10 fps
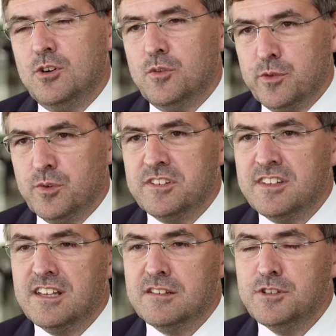Und für uns
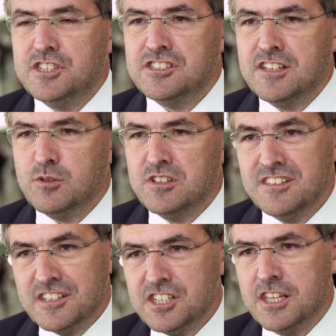ist halt wichtig, dass dort
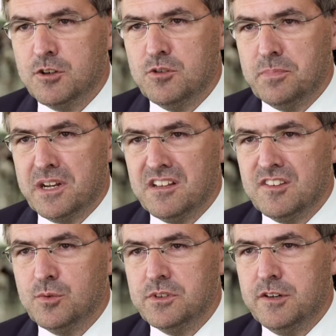die richtigen
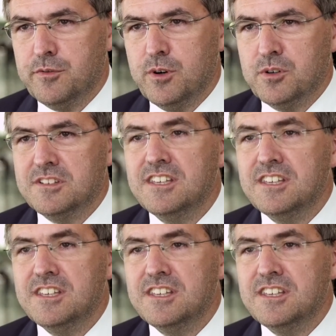Operationen erfolgen,